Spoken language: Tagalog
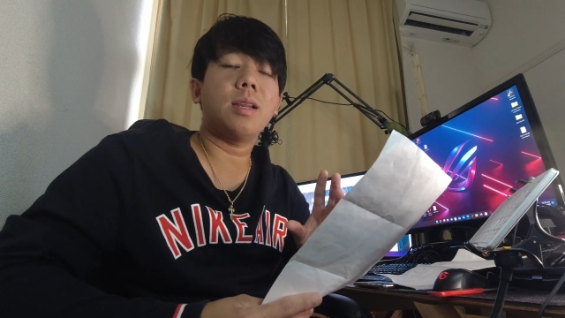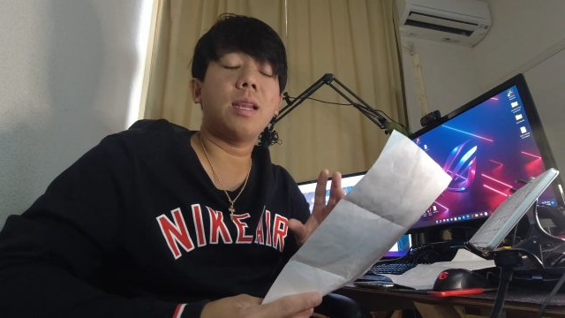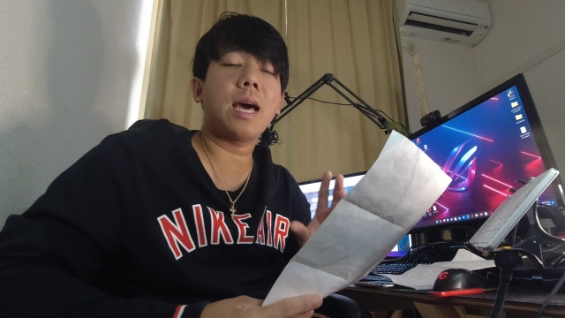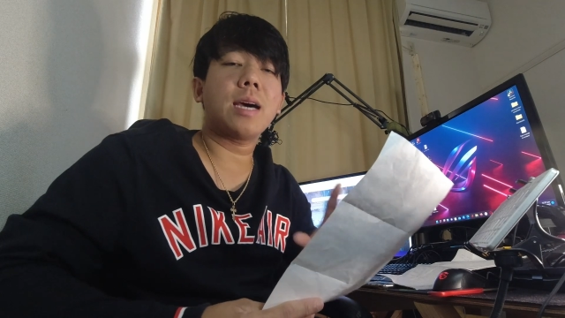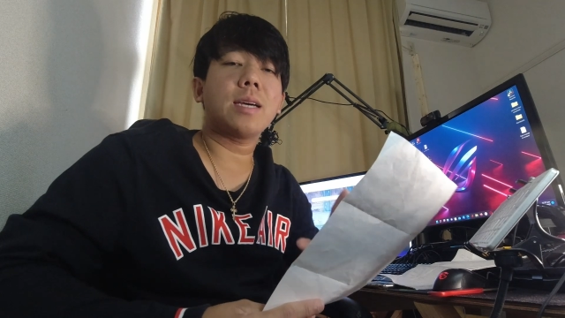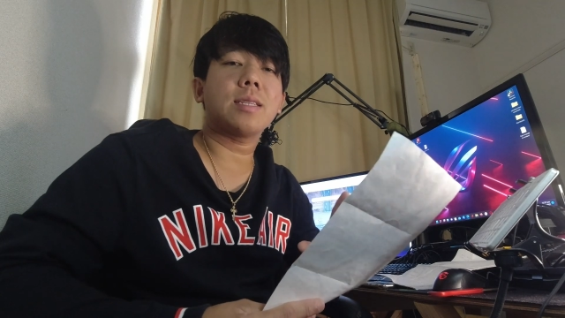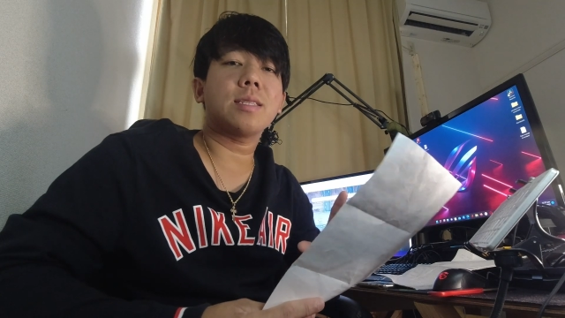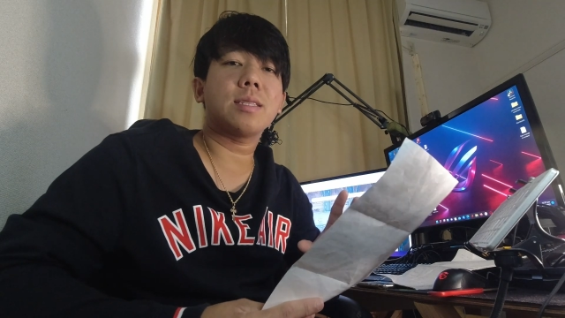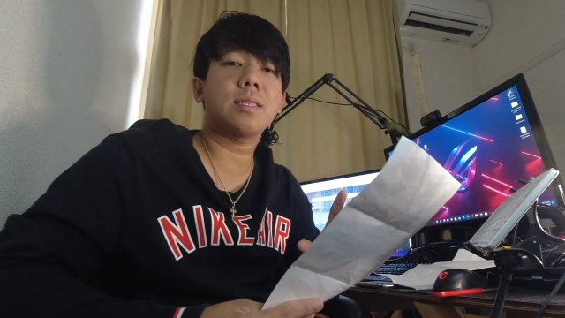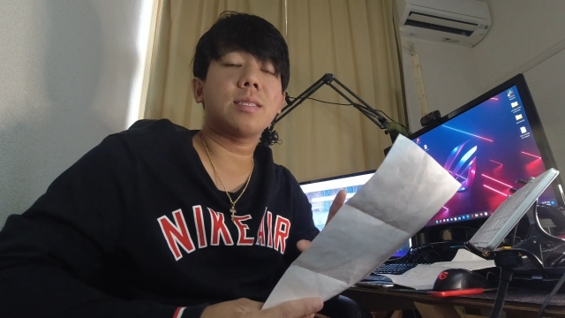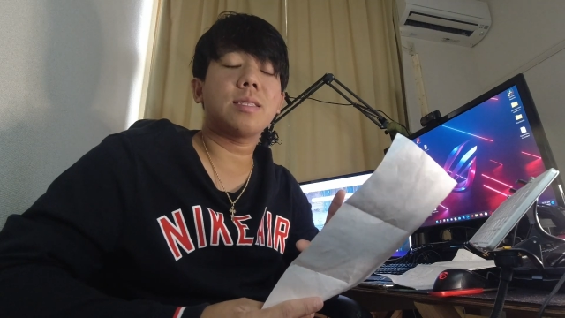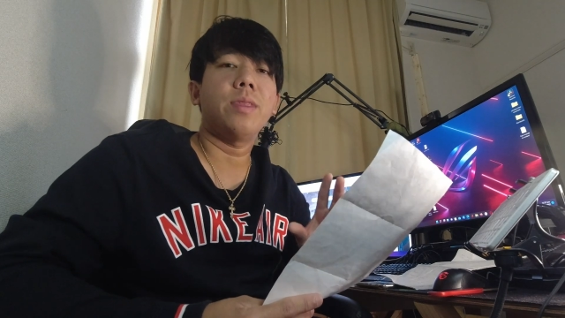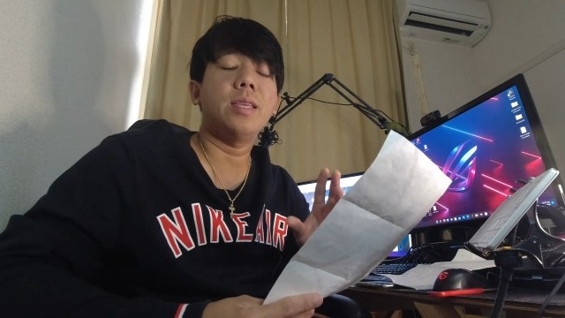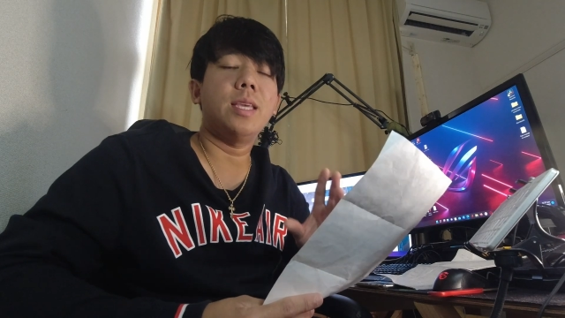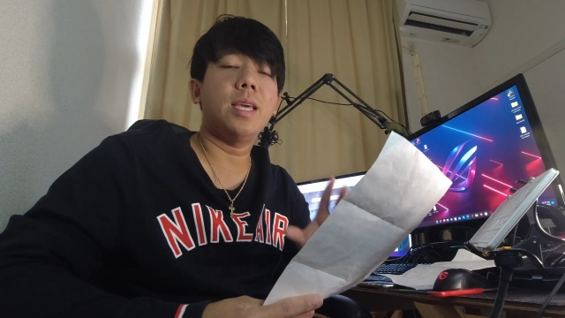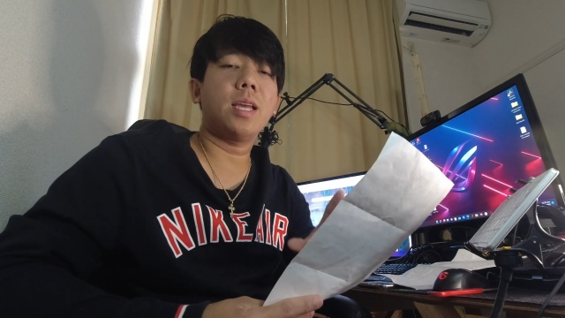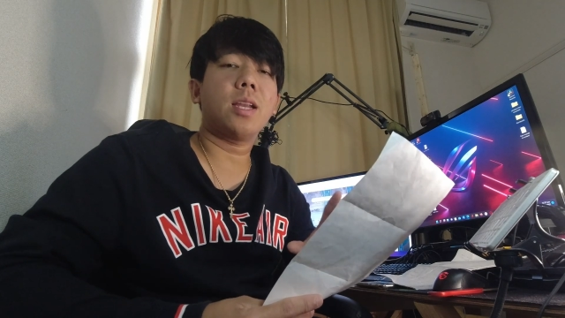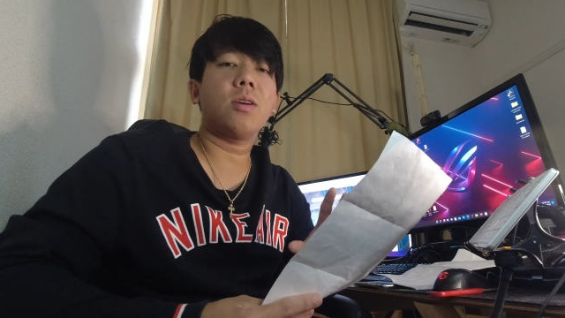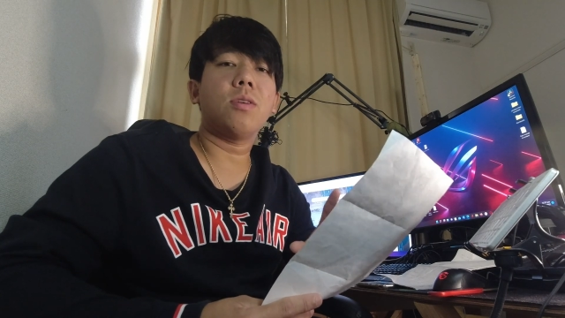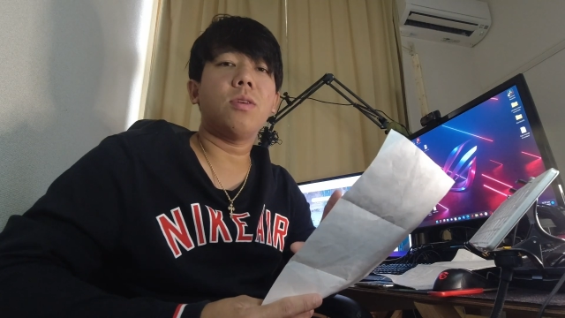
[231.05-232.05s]
last
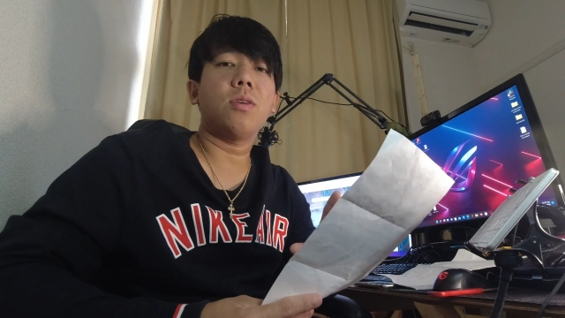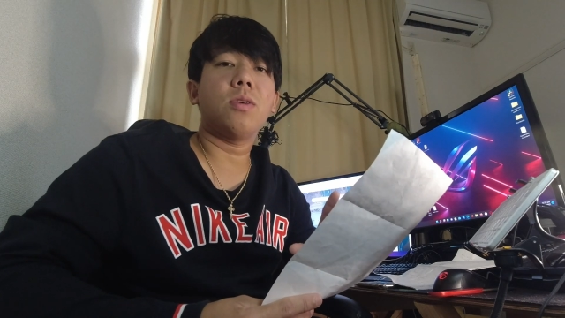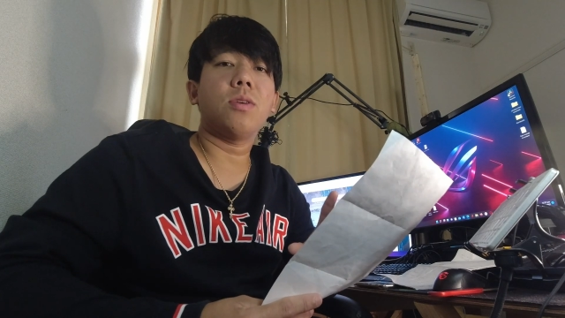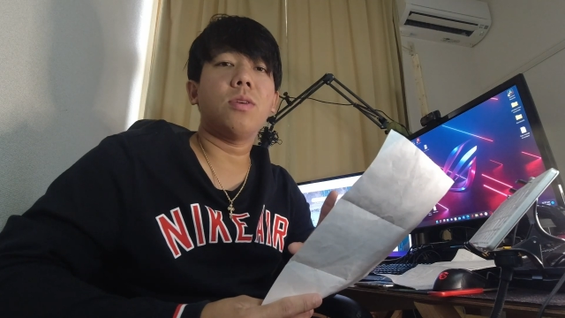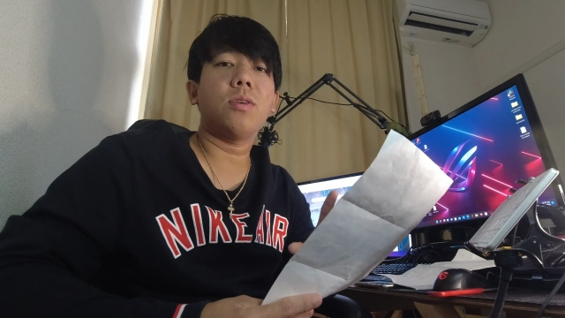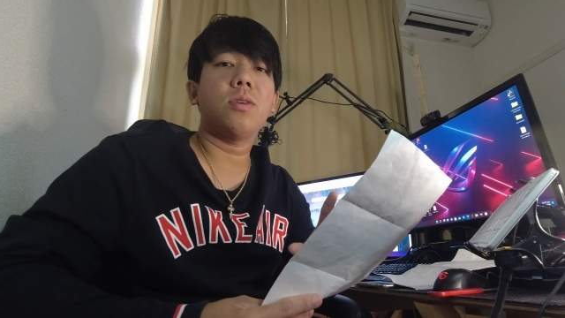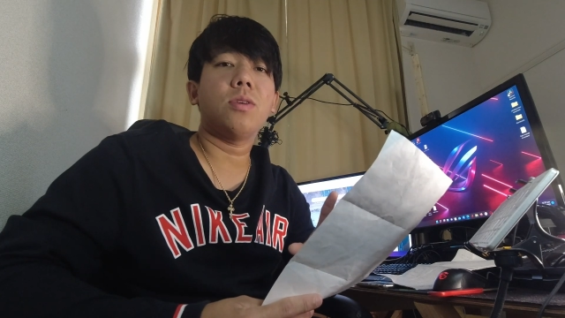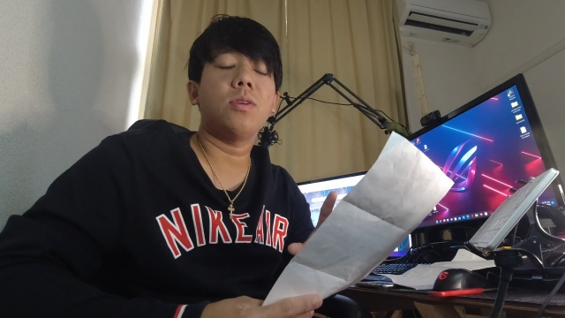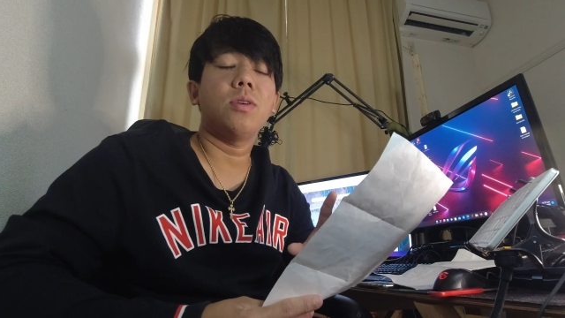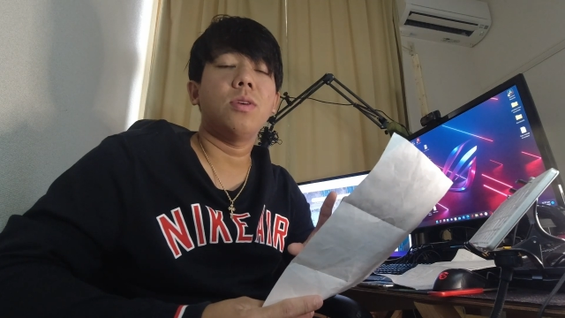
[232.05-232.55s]
year ko